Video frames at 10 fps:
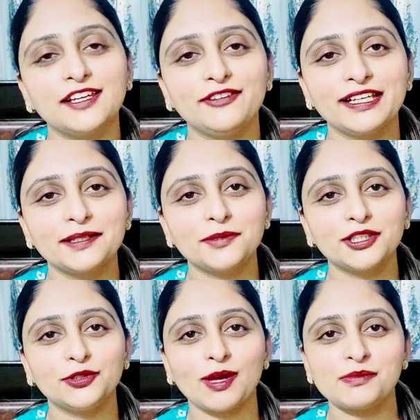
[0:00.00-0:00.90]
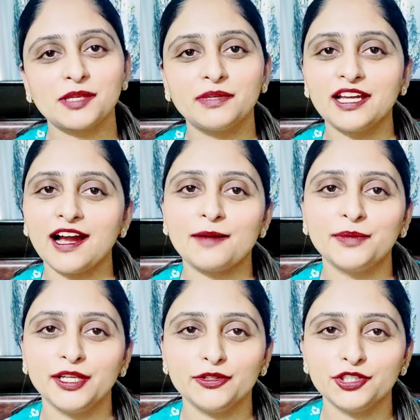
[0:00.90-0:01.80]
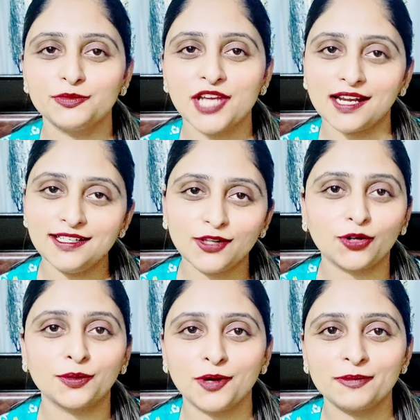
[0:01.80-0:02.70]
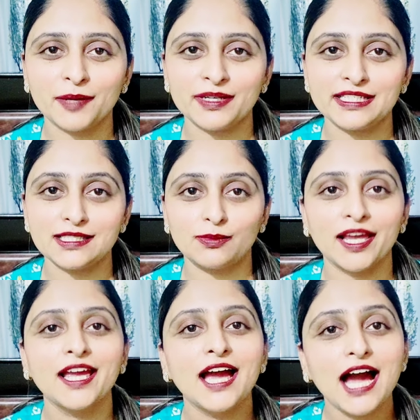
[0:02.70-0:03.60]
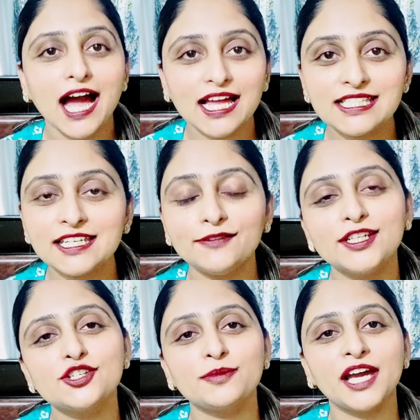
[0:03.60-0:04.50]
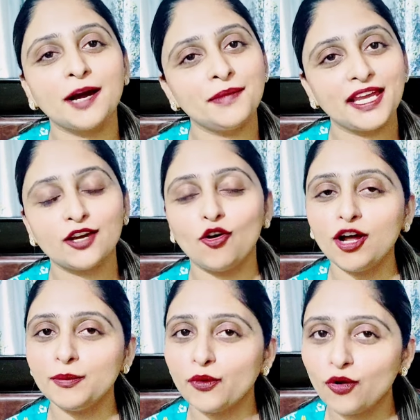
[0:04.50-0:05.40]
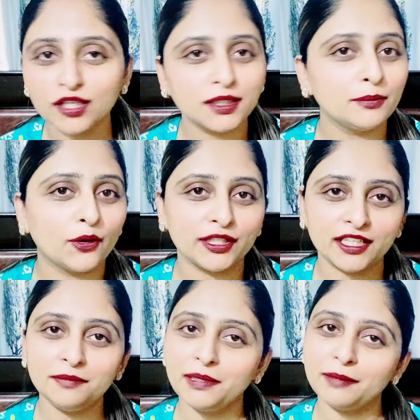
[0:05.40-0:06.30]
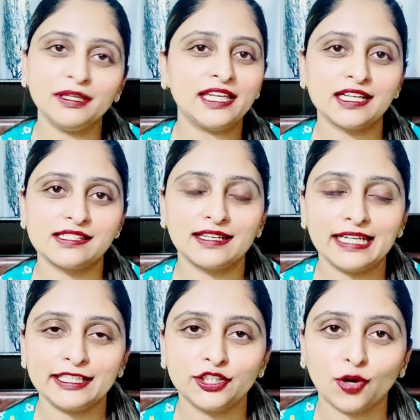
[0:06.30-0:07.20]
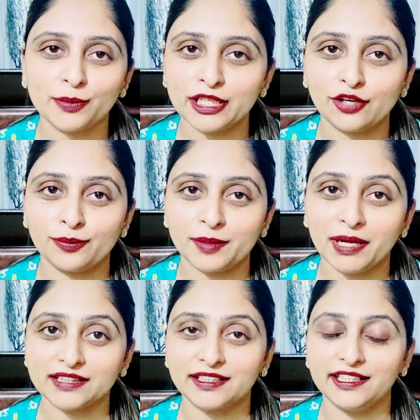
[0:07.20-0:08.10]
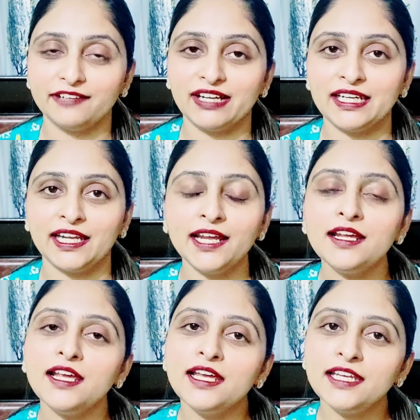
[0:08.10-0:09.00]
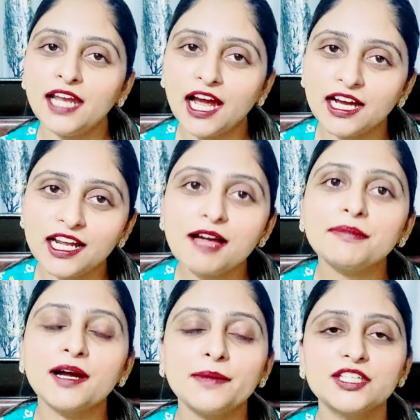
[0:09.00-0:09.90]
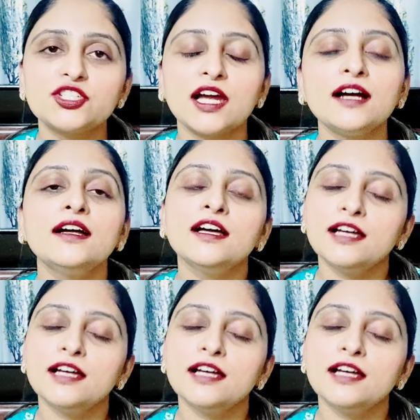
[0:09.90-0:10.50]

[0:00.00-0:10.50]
त्यागी वेलकम करती हूँ आप सभी का अपने यूट्यूब चैनल डॉक्टर मॉम रेमेडीज में आज की वीडियो में हम एक और बहुत इंपॉर्टेंट बेबी केयर से रिलेटेड टॉपिक के ऊपर बात करने वाले हैं कि अगर आपका बच्चा